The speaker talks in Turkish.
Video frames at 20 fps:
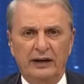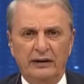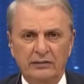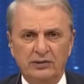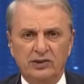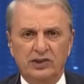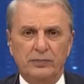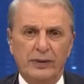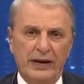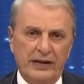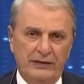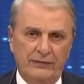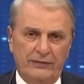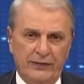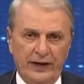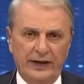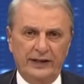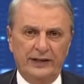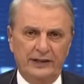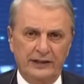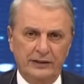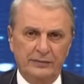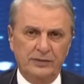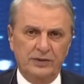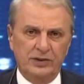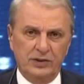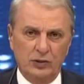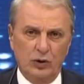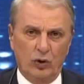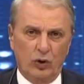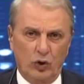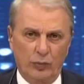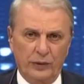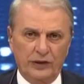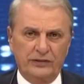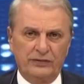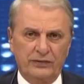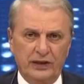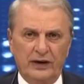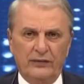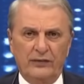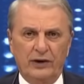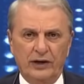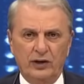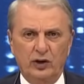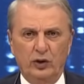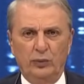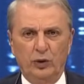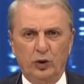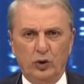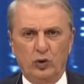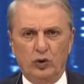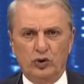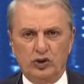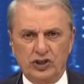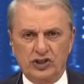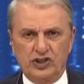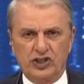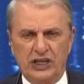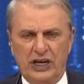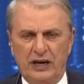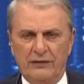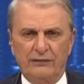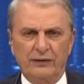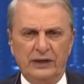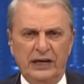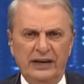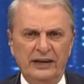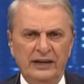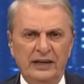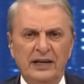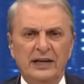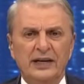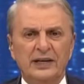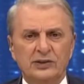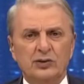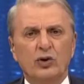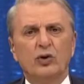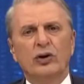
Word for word: hani şimendifer dediğimiz lokomotifler vardı ya böyle koca siyah filan.